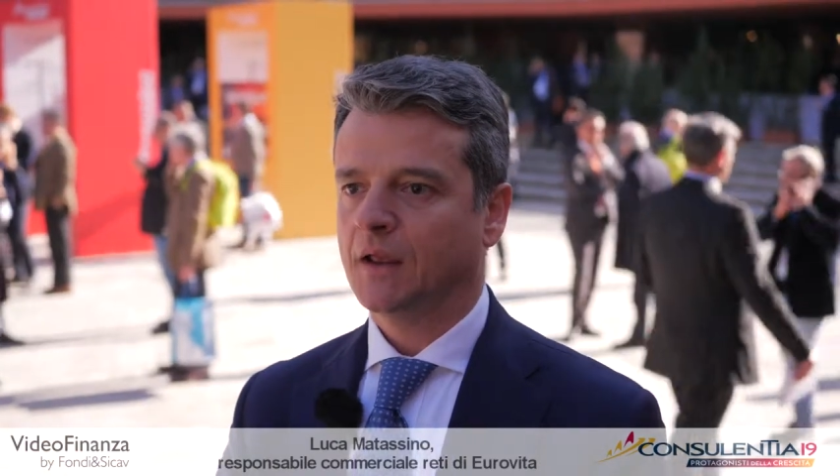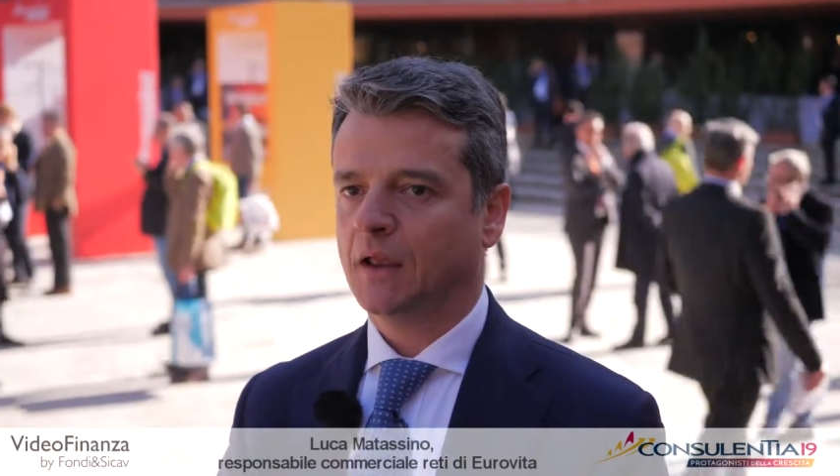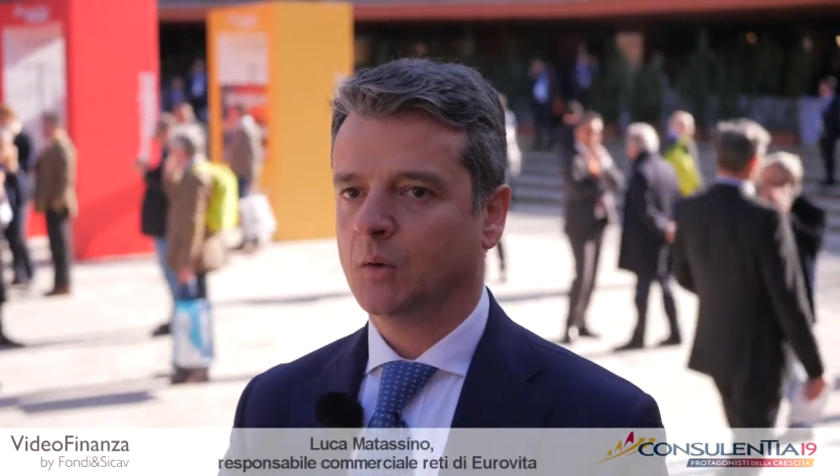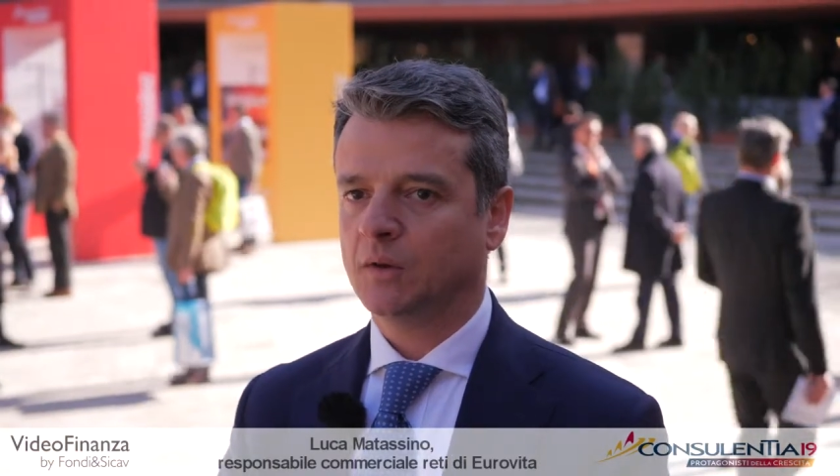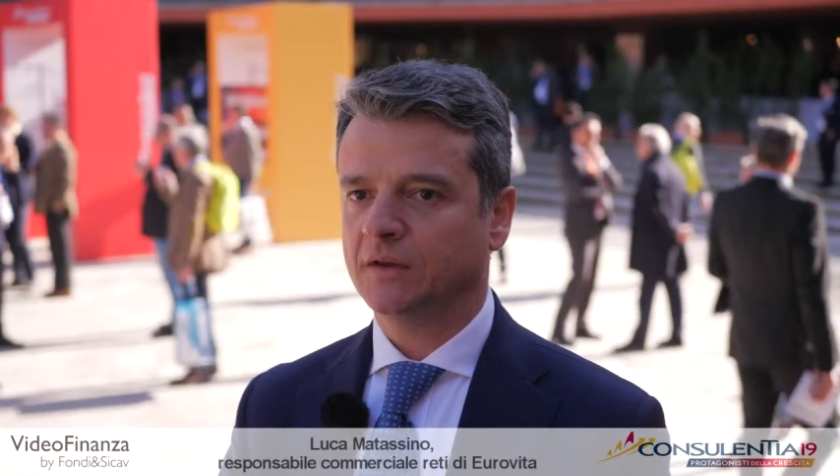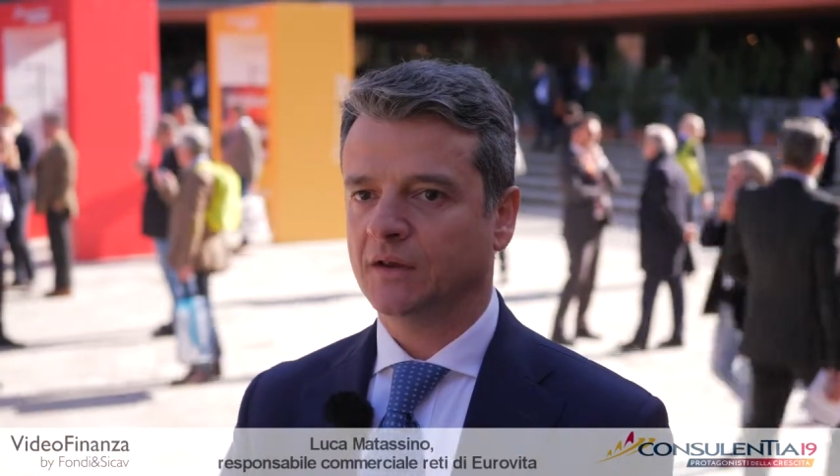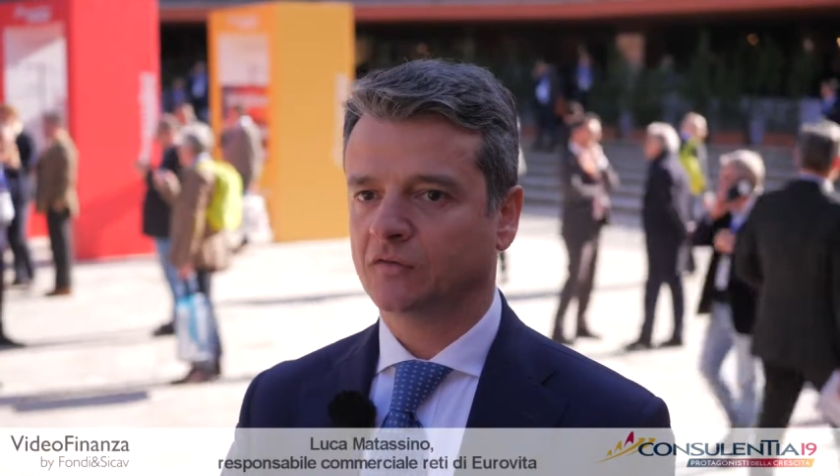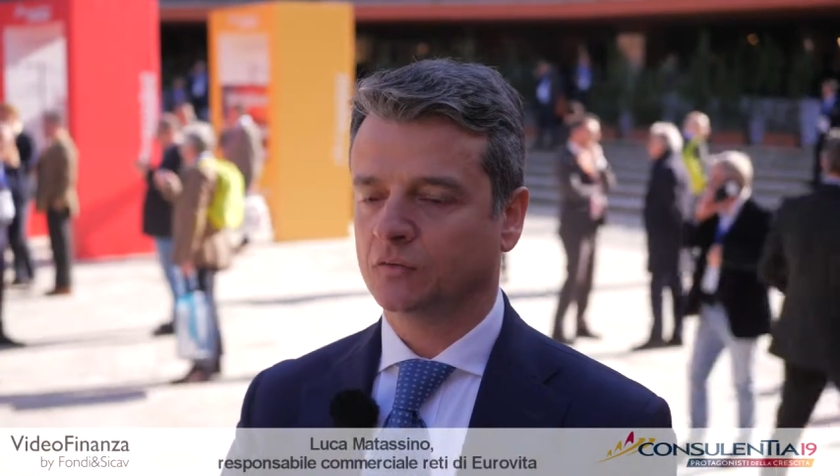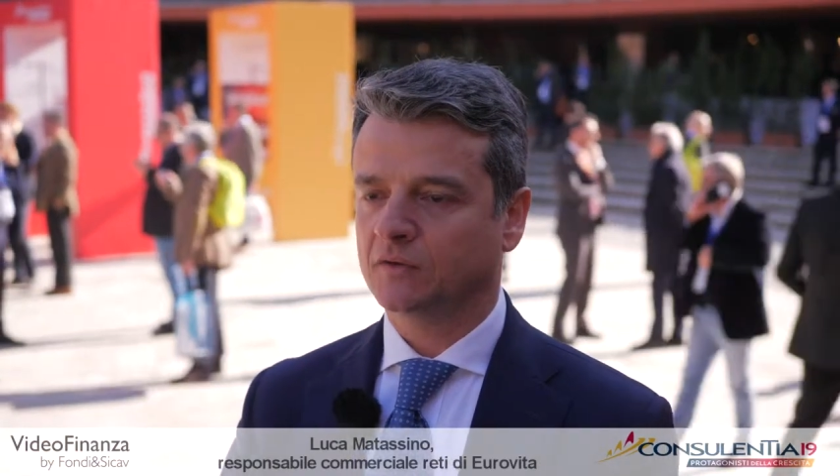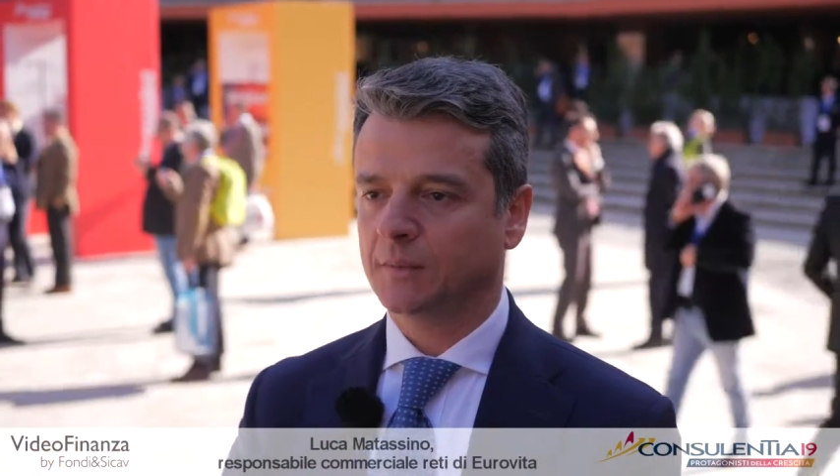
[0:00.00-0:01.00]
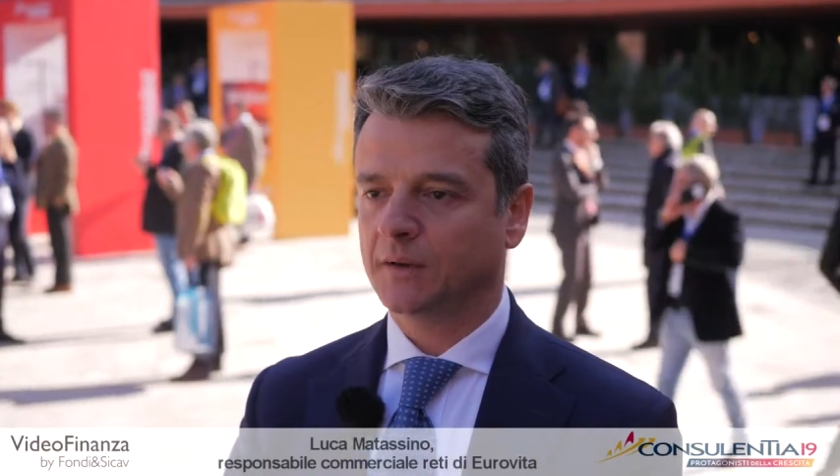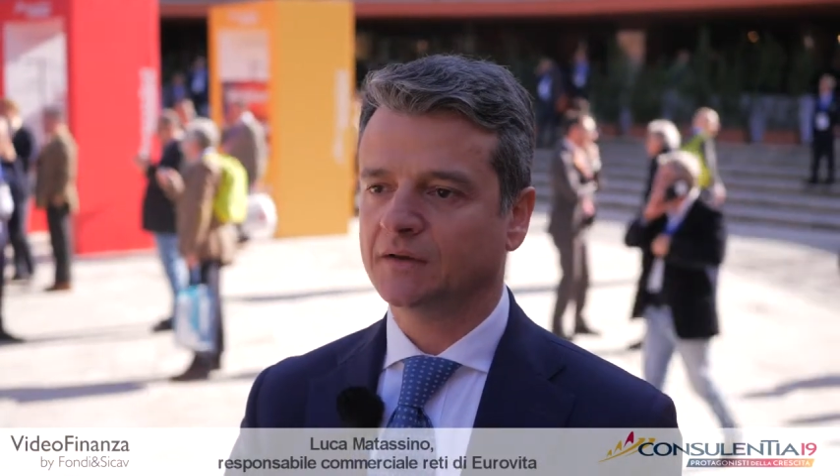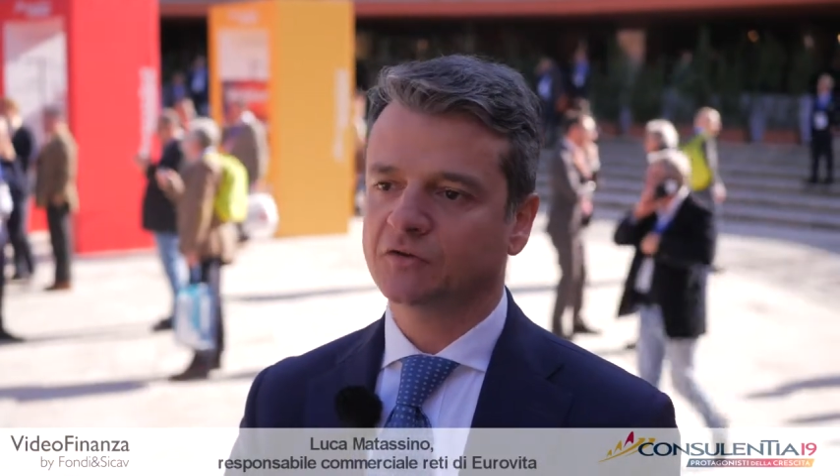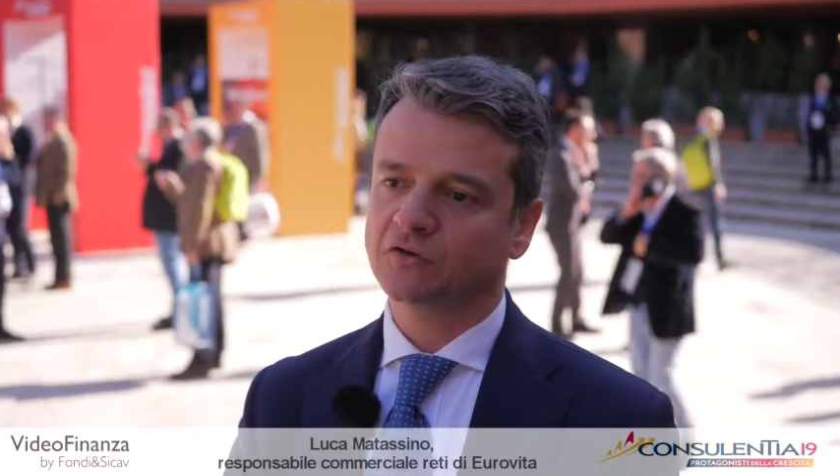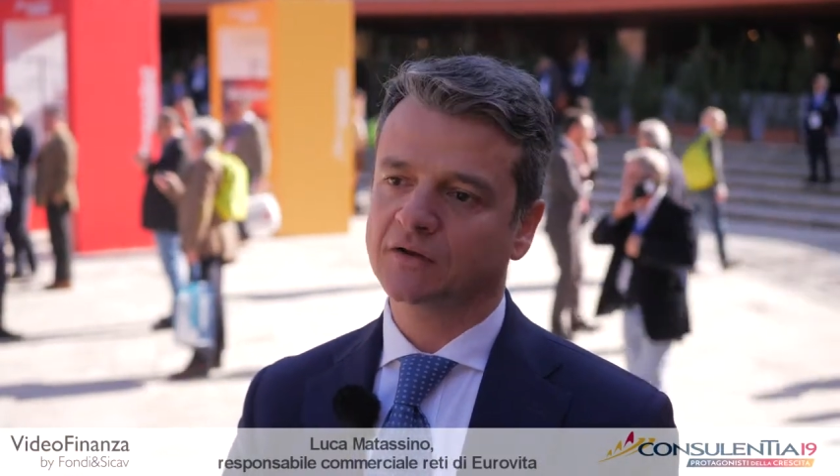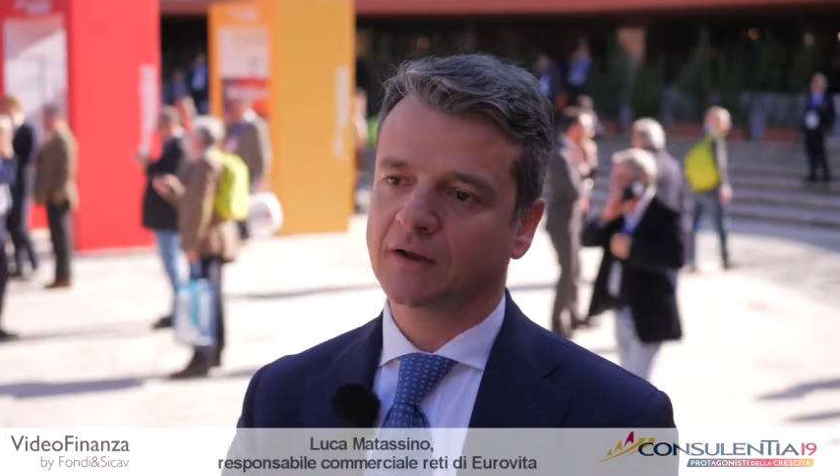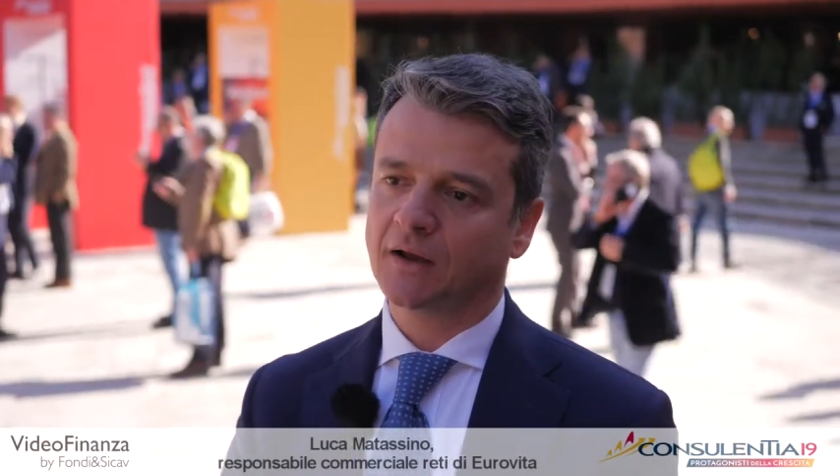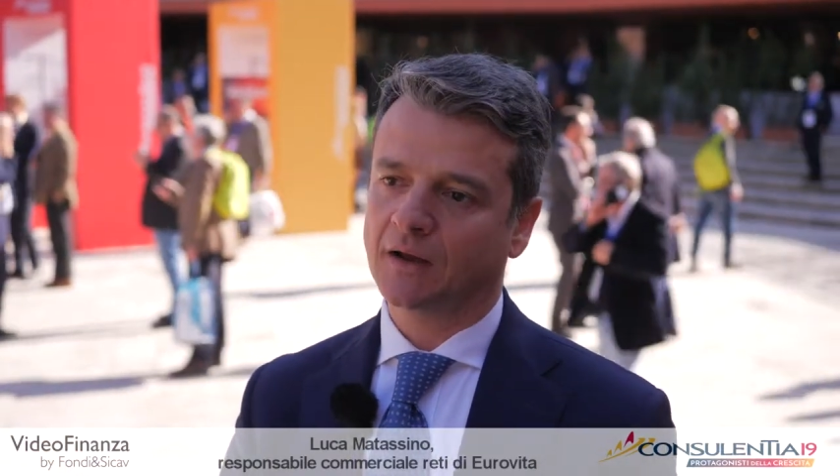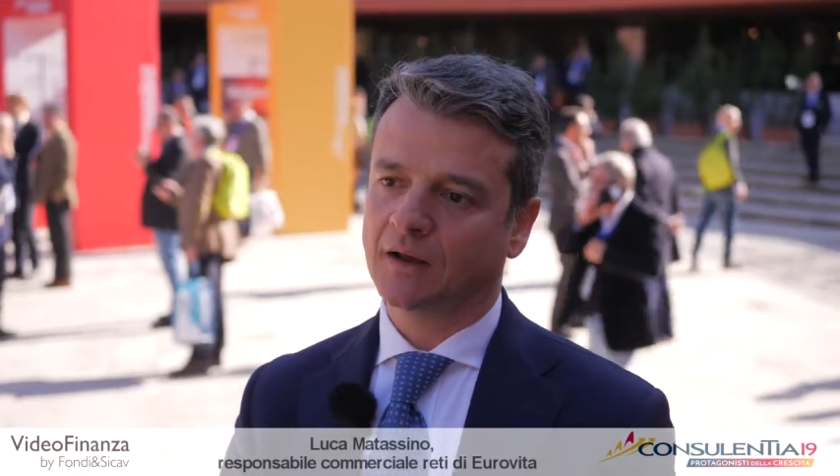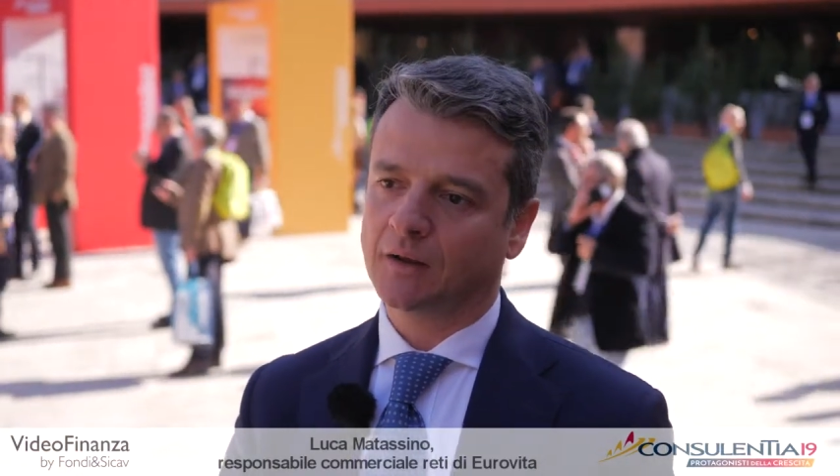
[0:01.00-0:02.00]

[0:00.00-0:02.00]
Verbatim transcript: e quindi è assolutamente cerca- è